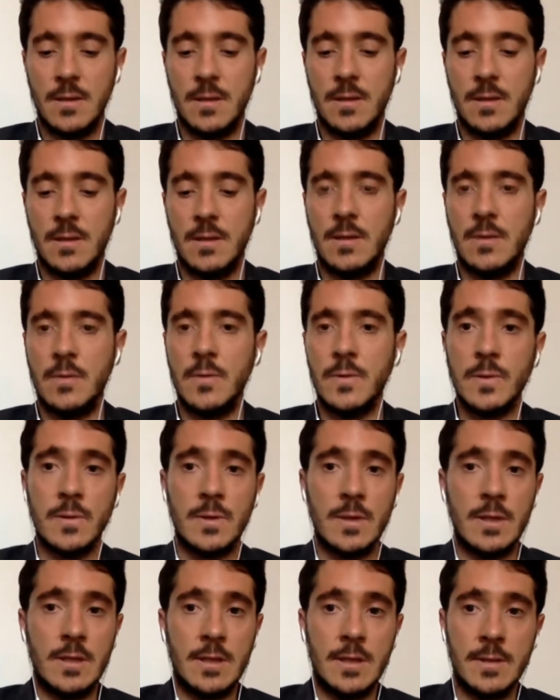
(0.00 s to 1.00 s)
eh,
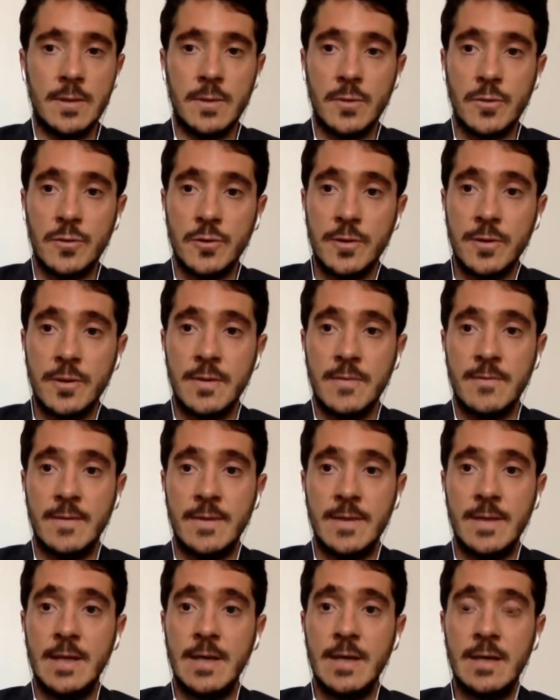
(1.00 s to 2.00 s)
questioni della
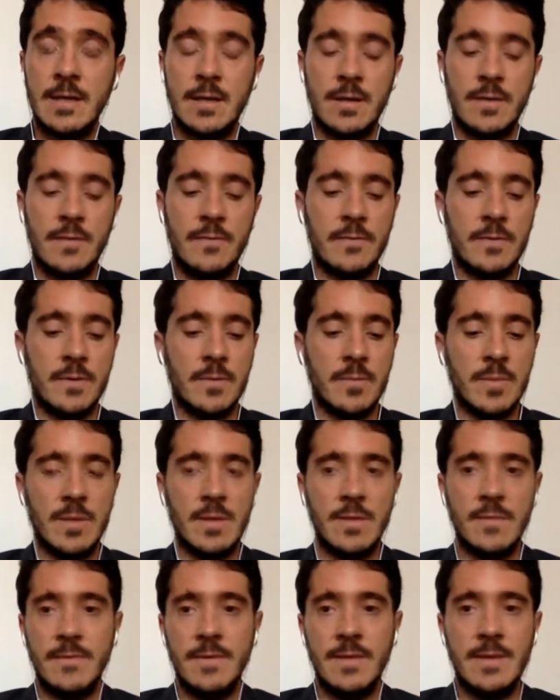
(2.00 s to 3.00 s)
soggettività, delle forme
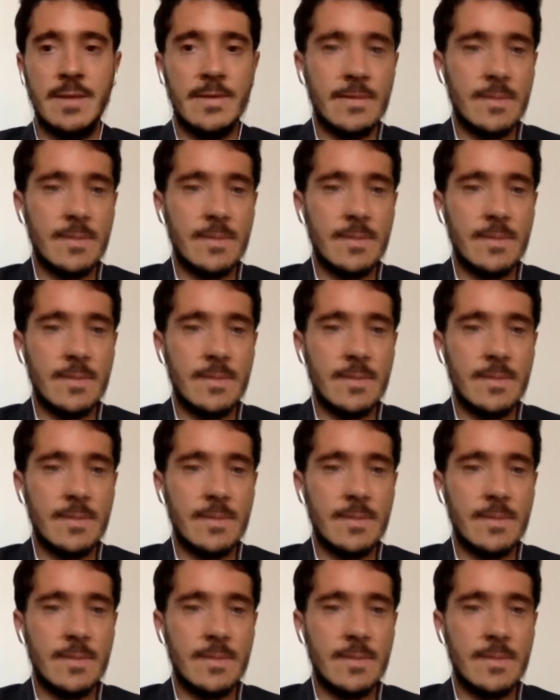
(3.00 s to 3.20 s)
di vita,